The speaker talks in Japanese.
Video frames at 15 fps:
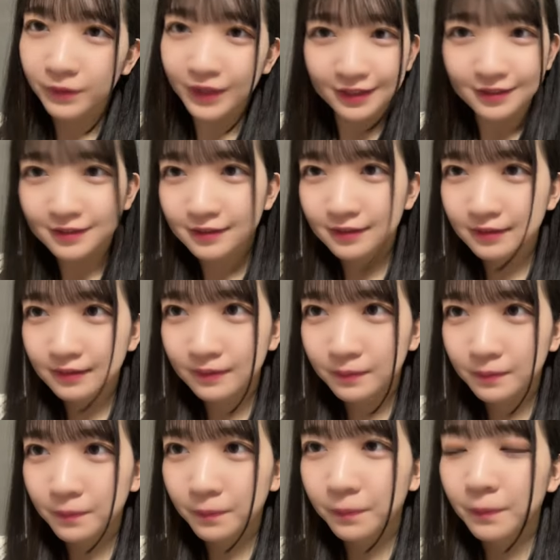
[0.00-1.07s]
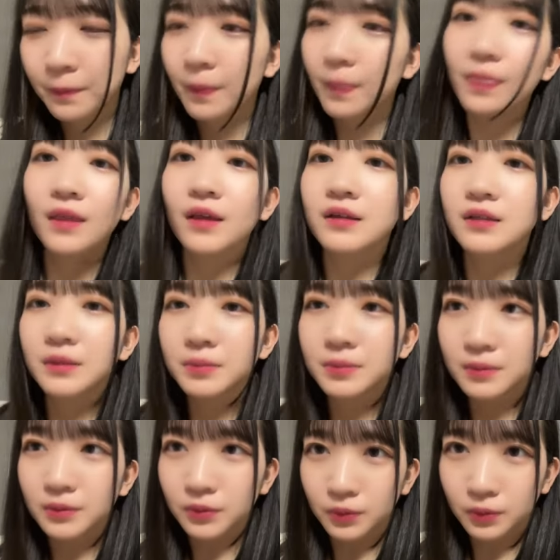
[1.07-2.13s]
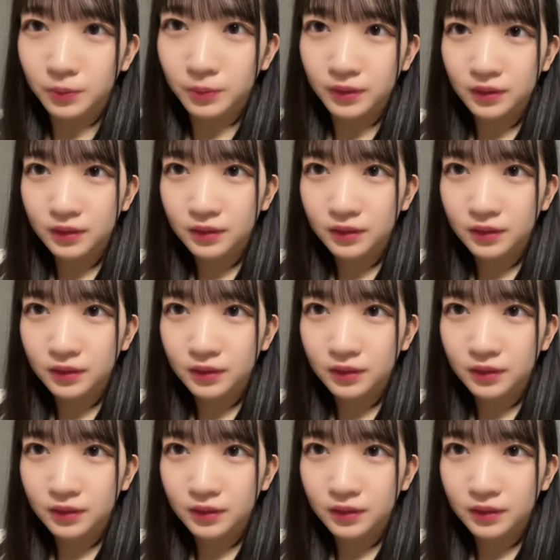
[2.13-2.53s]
です多分土曜日